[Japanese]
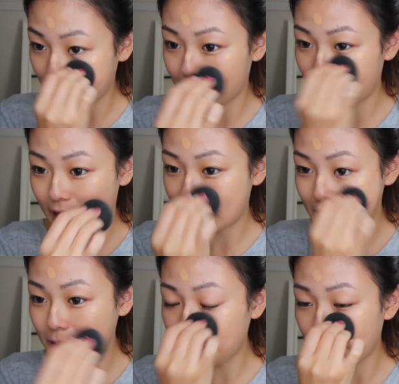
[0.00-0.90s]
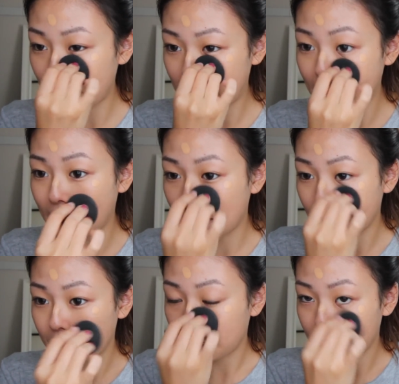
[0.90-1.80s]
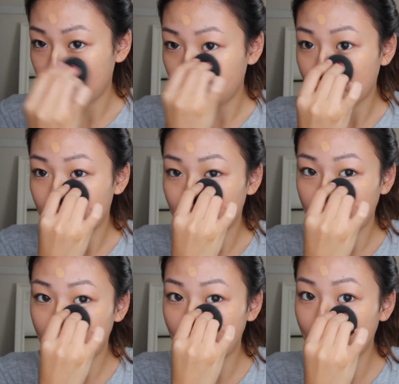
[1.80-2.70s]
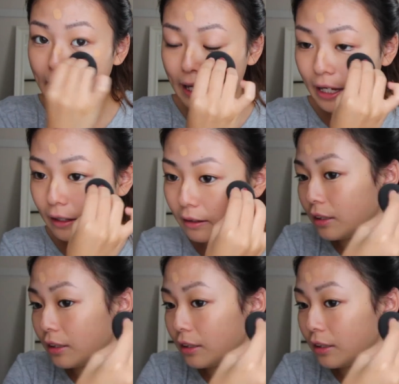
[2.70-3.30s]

もうね心配で寝られない